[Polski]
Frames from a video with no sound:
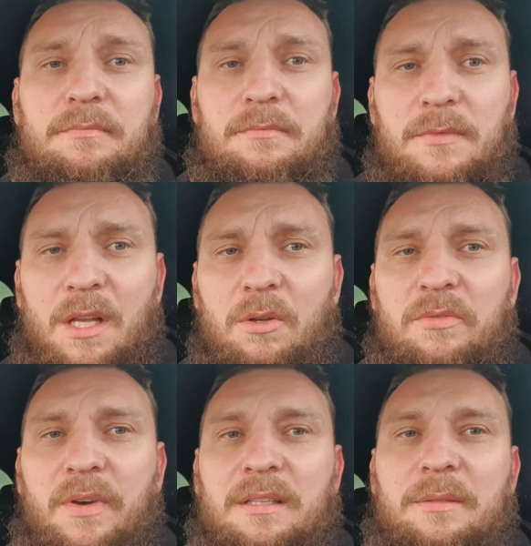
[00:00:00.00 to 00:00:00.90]
na
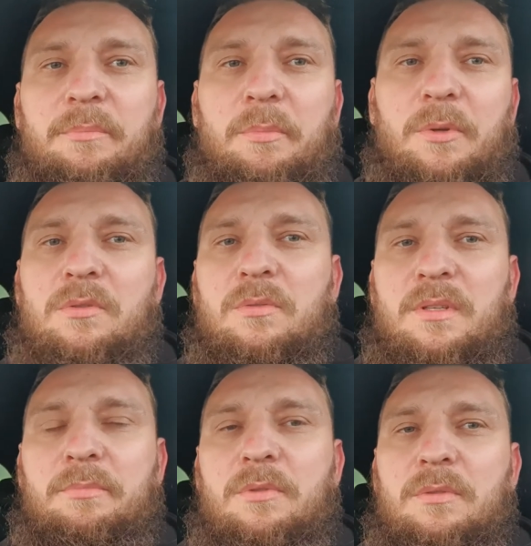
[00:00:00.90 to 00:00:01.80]
otwartym po prostu
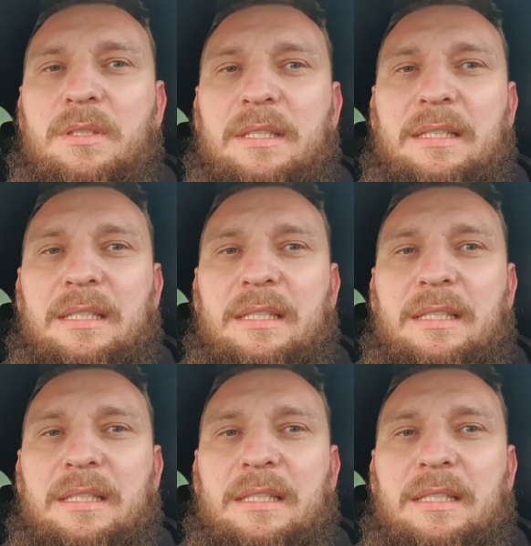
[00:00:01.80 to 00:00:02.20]
zepsuć,